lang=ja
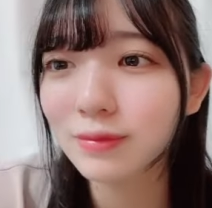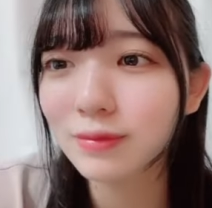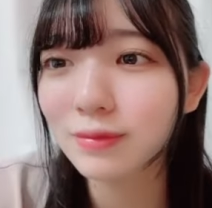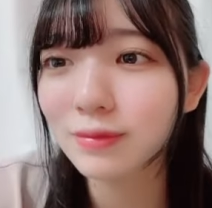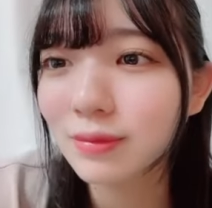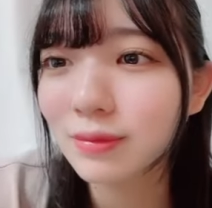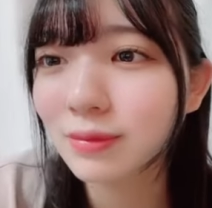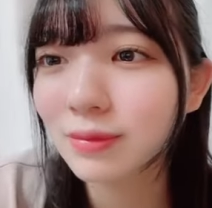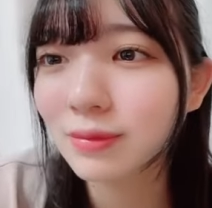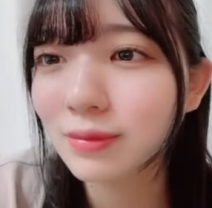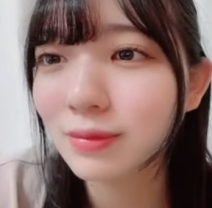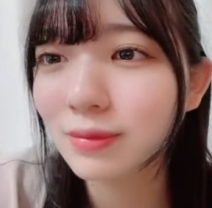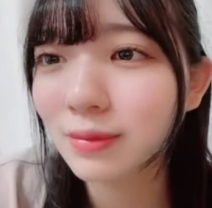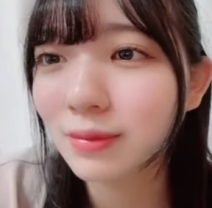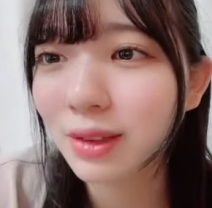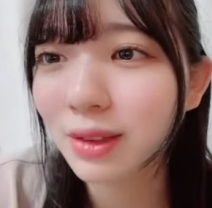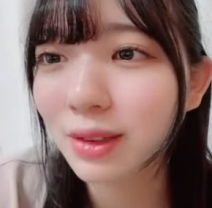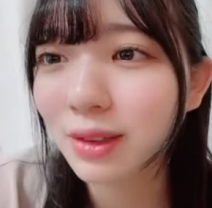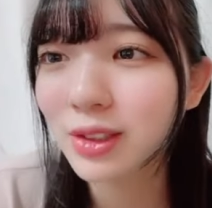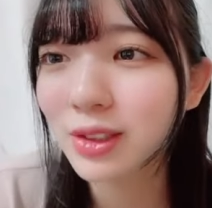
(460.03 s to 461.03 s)
私の10
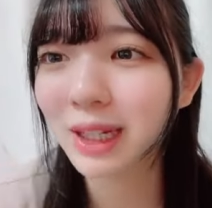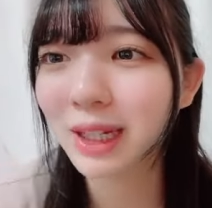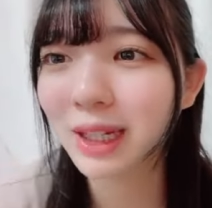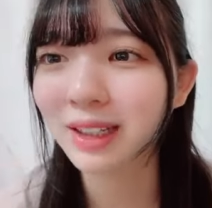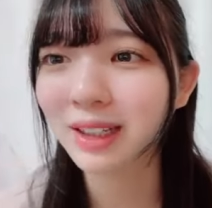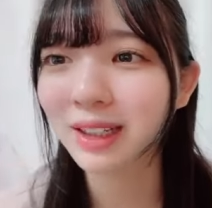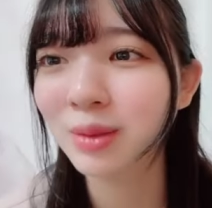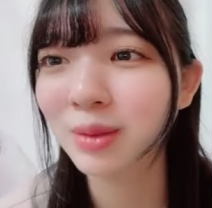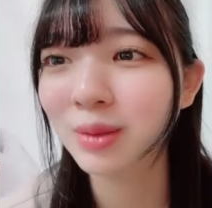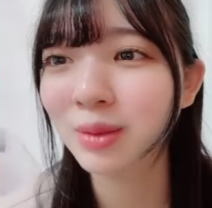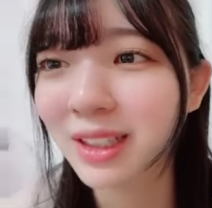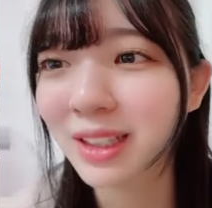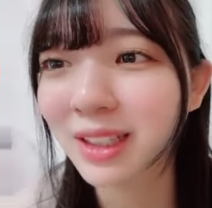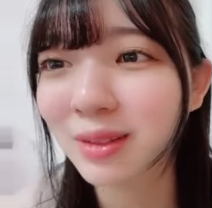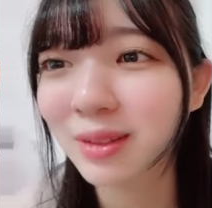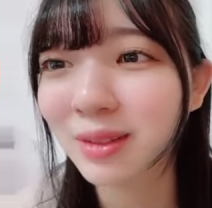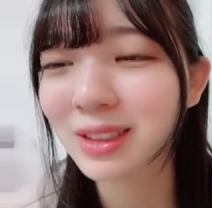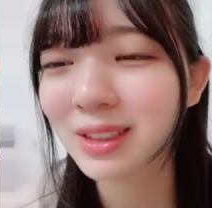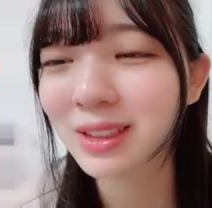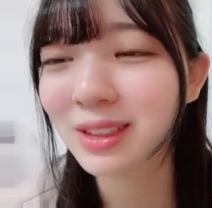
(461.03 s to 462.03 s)
年後の姿これ
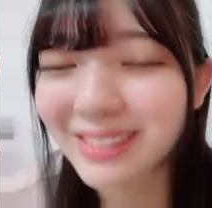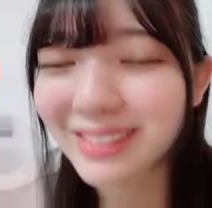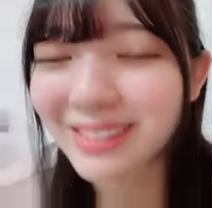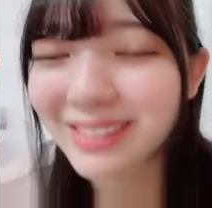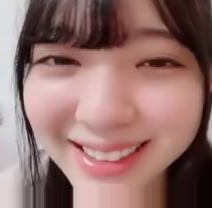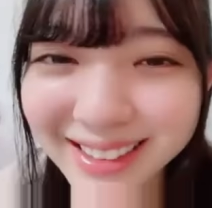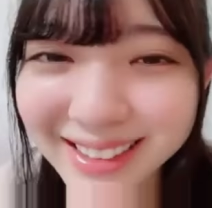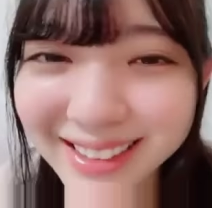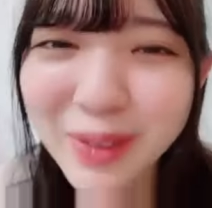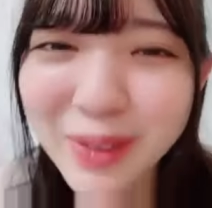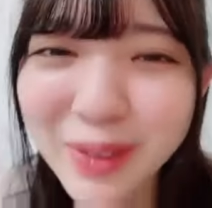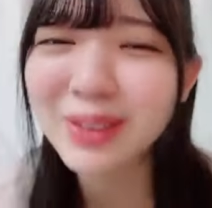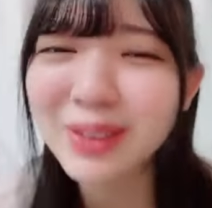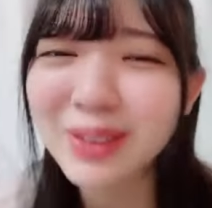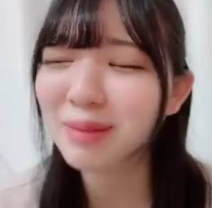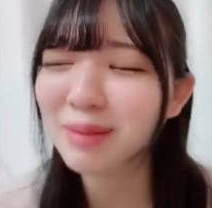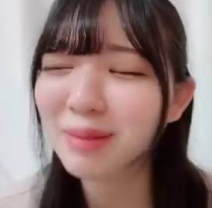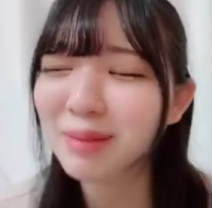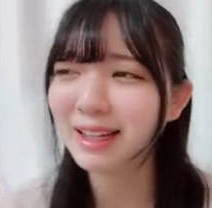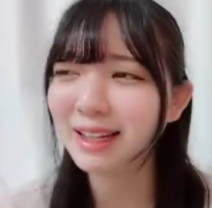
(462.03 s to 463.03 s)

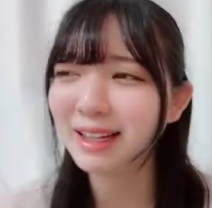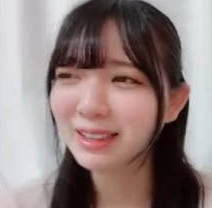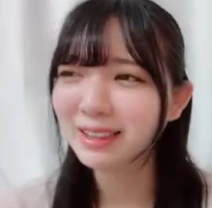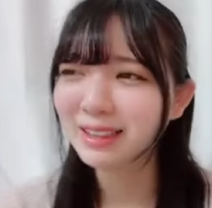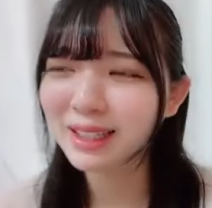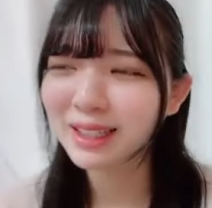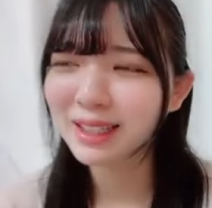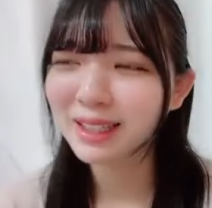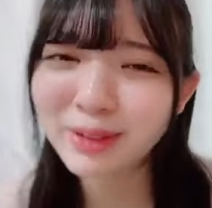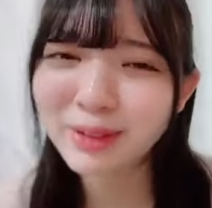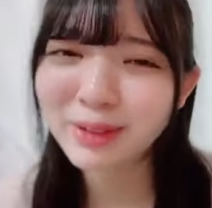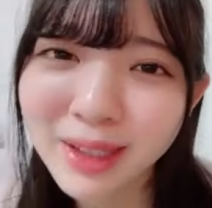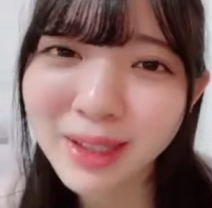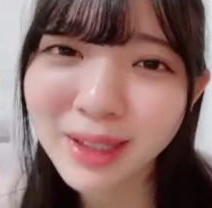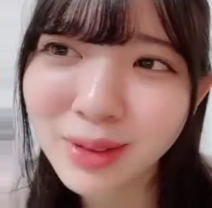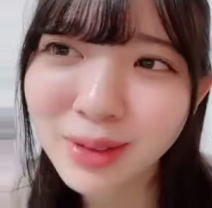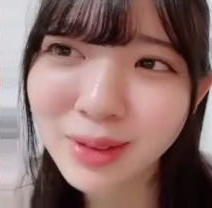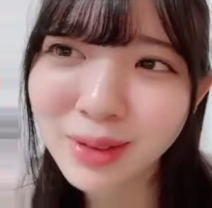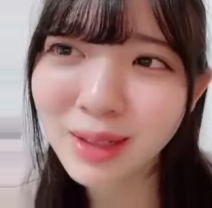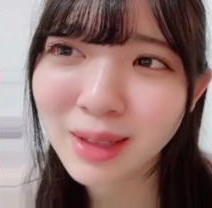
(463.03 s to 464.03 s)
これ今
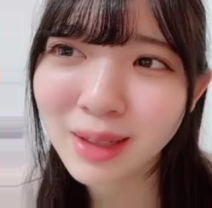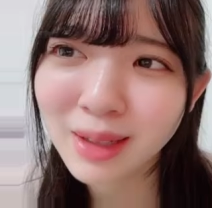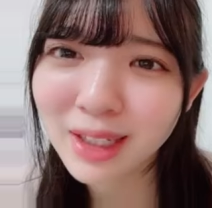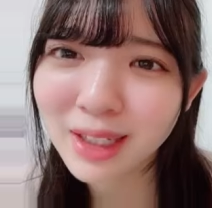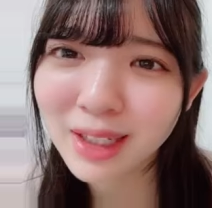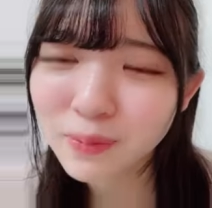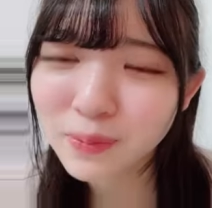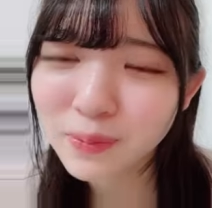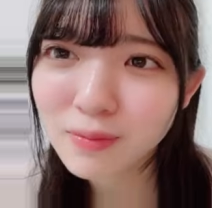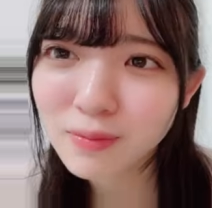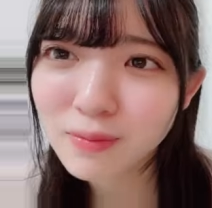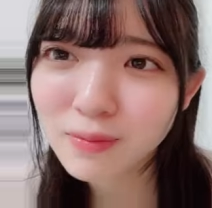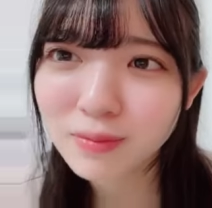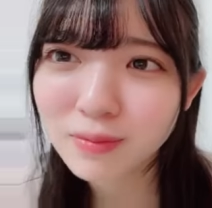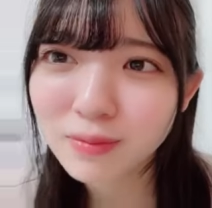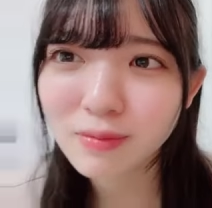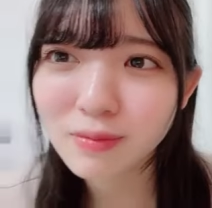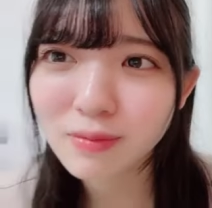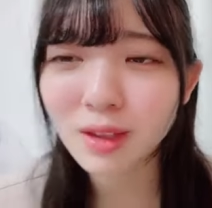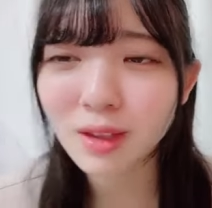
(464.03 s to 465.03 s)

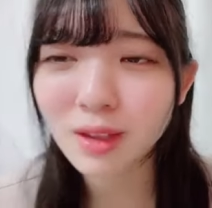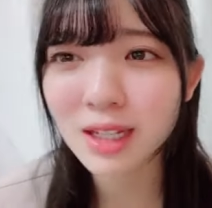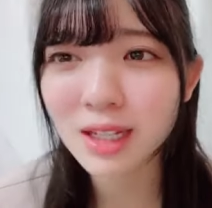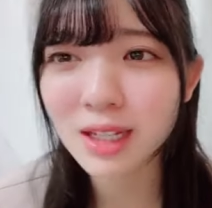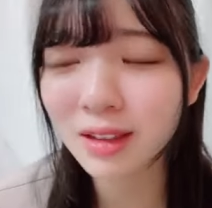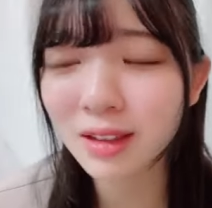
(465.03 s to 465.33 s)
今これ私